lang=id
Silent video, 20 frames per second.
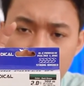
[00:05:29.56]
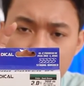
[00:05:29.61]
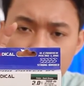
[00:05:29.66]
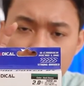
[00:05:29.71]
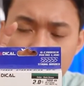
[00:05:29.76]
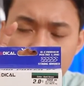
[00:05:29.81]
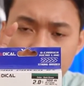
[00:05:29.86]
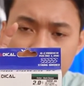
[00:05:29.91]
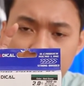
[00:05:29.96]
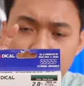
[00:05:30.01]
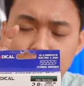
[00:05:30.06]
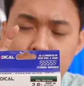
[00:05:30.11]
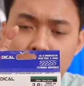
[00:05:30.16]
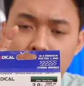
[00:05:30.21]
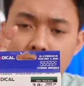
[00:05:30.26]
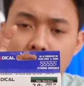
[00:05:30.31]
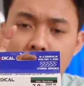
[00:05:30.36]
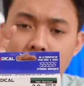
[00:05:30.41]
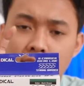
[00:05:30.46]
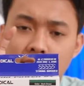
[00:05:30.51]
ini
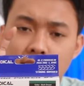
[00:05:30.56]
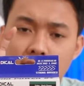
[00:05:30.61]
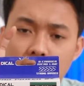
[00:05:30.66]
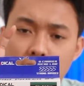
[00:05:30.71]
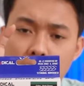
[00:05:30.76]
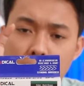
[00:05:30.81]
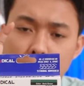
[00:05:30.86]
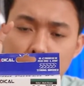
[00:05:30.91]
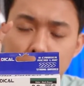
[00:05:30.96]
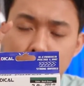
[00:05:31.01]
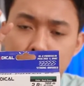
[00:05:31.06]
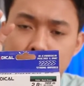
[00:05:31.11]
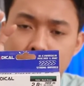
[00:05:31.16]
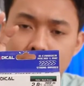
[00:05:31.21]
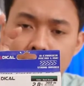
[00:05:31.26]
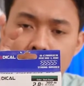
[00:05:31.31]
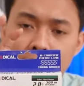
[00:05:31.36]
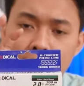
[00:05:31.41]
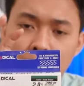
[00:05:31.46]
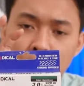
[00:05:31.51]
berwarna
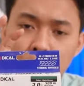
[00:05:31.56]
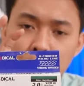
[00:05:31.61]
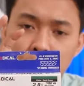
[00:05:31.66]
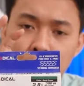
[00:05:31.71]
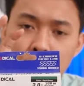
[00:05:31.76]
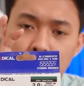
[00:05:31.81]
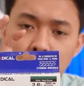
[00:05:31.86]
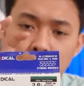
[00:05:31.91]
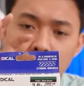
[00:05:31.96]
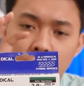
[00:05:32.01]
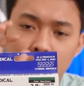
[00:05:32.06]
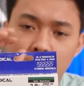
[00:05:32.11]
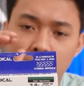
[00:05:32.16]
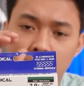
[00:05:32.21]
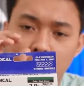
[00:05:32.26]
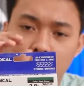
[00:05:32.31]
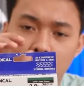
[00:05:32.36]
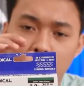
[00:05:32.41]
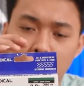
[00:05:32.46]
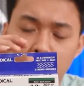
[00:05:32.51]
biru
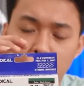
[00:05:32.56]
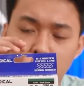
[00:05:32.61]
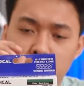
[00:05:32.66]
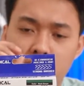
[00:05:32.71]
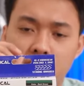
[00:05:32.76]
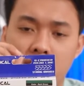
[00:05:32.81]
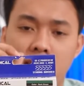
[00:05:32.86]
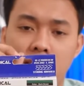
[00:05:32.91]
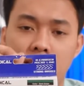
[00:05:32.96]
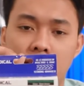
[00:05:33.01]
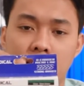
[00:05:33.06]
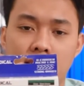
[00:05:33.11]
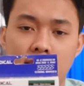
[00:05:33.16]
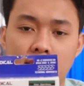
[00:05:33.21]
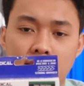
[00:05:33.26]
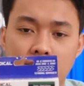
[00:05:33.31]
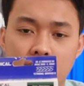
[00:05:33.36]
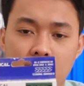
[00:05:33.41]
putih ya